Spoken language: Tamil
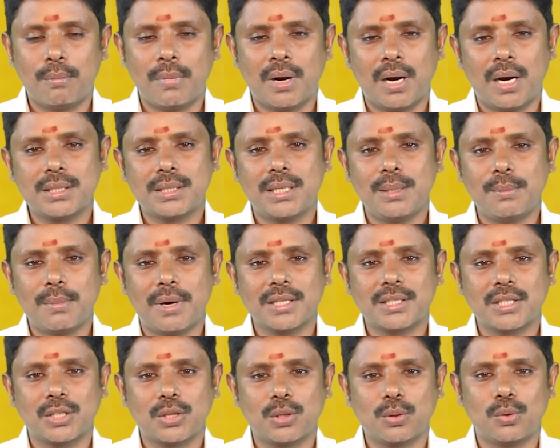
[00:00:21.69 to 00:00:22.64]
மாசி
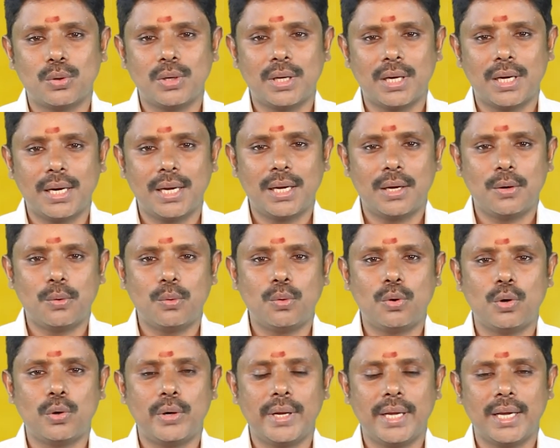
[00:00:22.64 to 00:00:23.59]
மாதத்துக்குண்டான
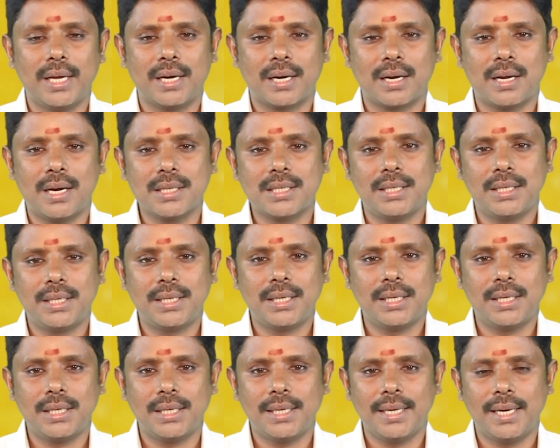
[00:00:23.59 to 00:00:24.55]
உங்களுடைய
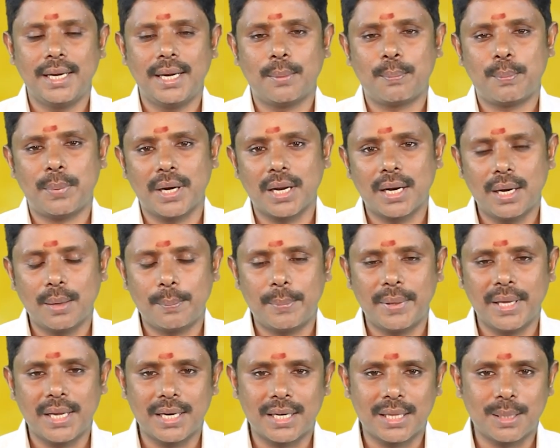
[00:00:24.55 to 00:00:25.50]
ராசிக்கு என்ன பலன்
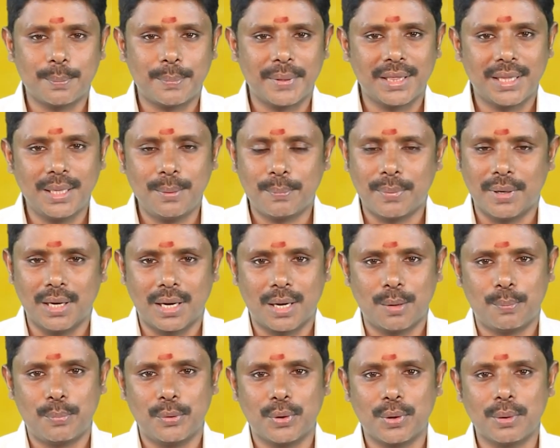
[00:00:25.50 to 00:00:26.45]
அப்படிங்கிறத பற்றி
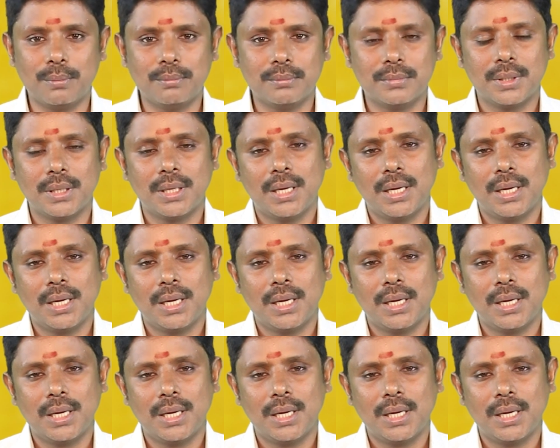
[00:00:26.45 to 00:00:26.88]
பார்க்க போகிறோம்